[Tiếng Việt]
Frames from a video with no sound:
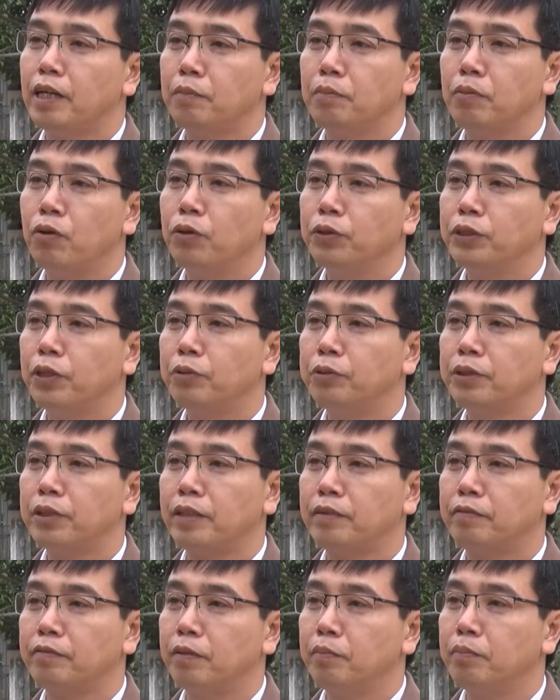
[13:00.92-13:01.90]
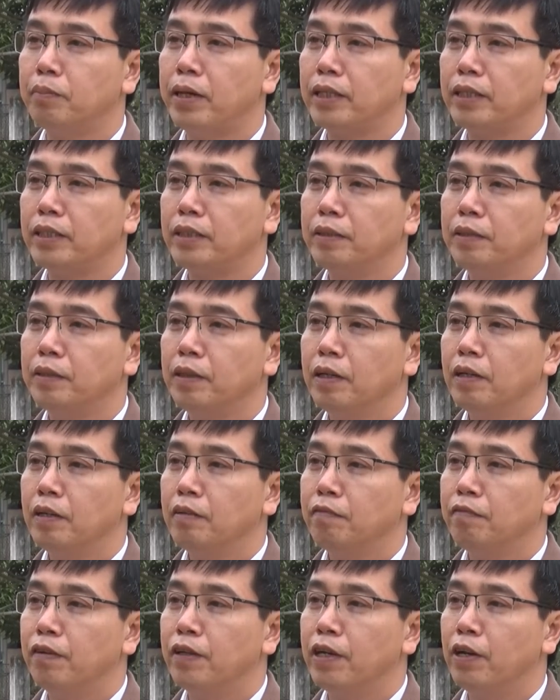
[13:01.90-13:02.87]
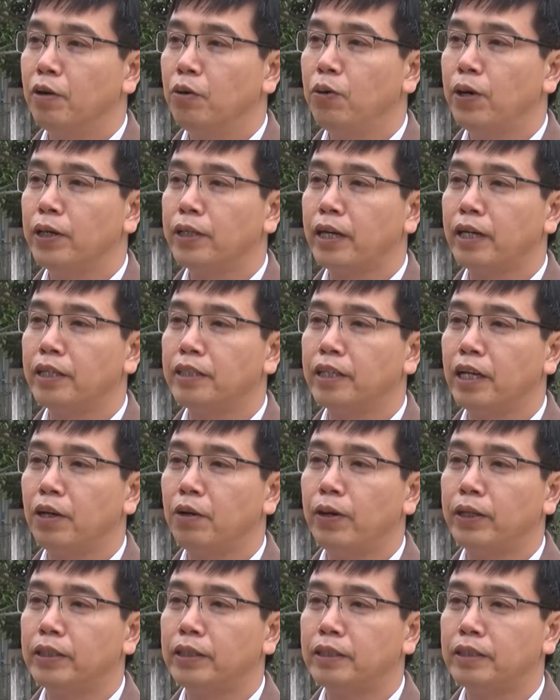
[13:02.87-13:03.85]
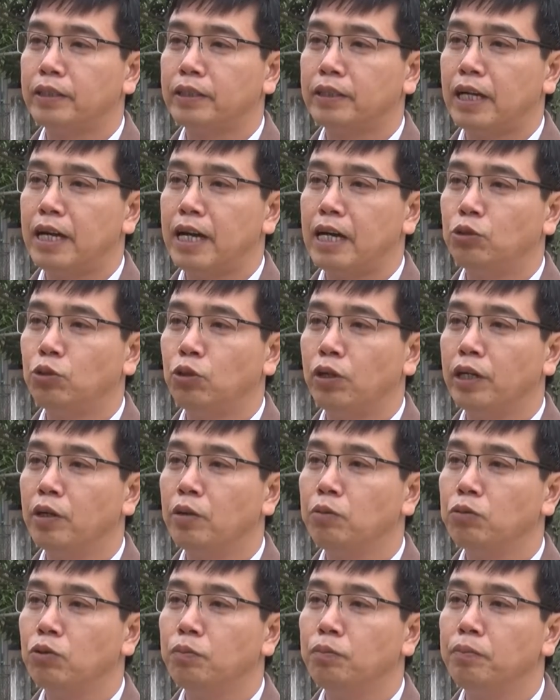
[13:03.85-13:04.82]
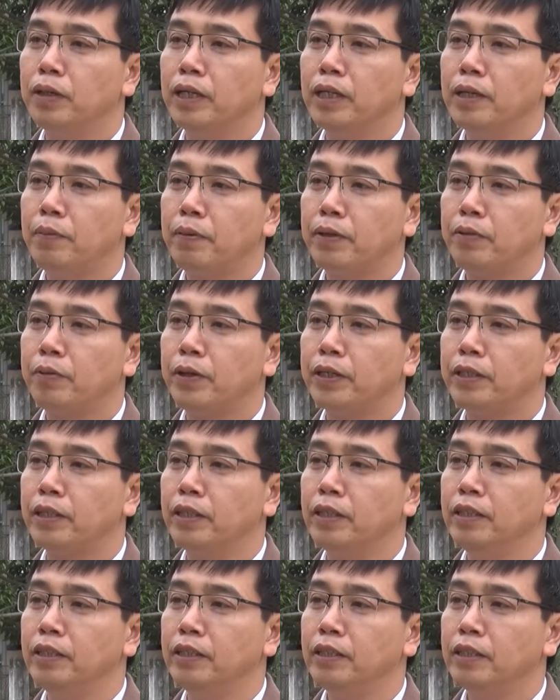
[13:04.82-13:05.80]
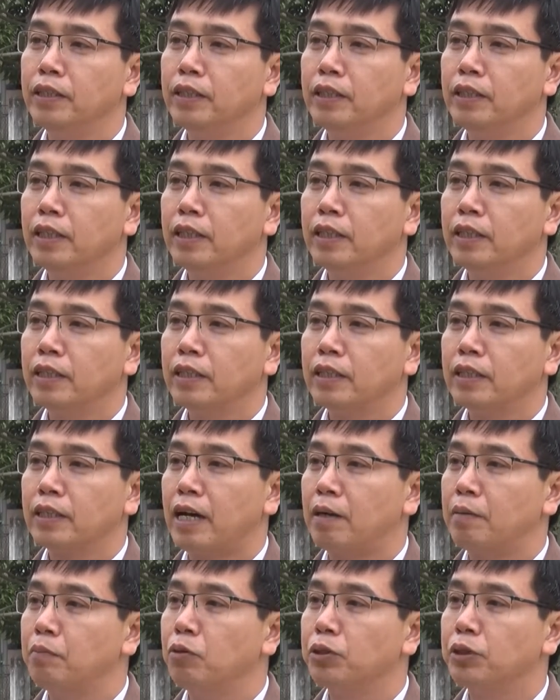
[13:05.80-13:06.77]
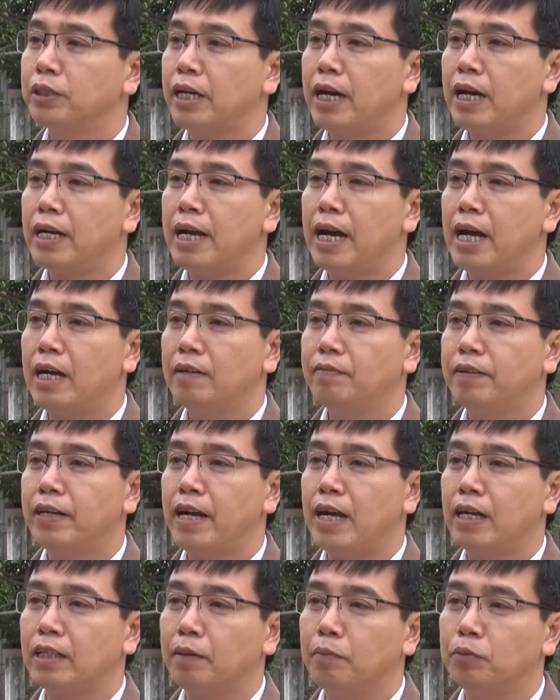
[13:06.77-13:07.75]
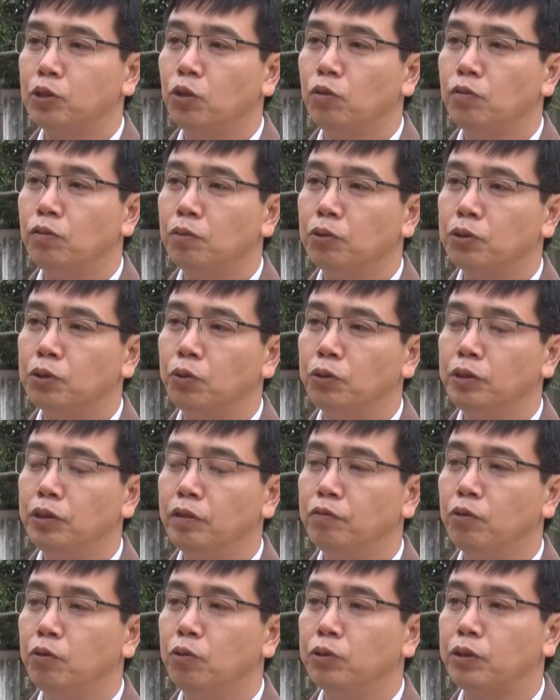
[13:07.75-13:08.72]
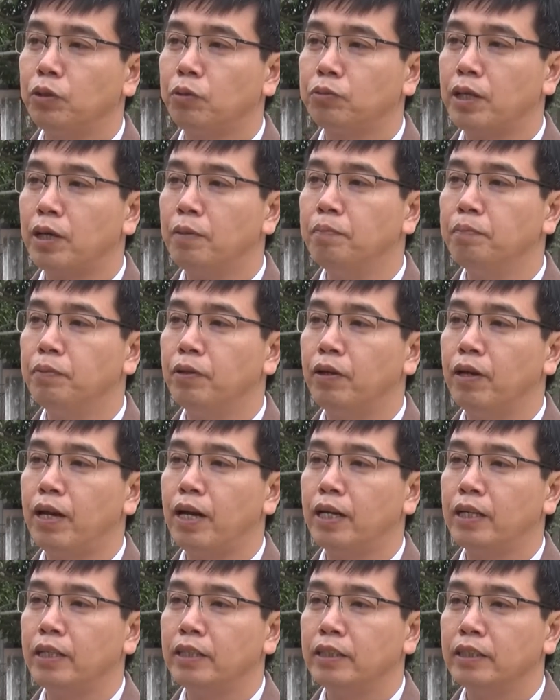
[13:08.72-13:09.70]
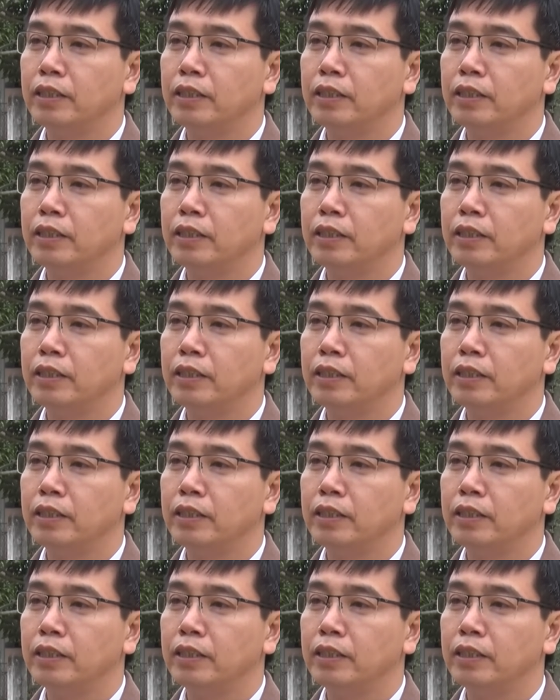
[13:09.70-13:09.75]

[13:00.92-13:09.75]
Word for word: đảng bộ trong sạch vững mạnh, phấn đấu hoàn thành kế hoạch xã đạt chuẩn nông thôn mới năm 2024, Đảng bộ xã đã và đang tập trung vào một số nhiệm vụ trọng tâm đó là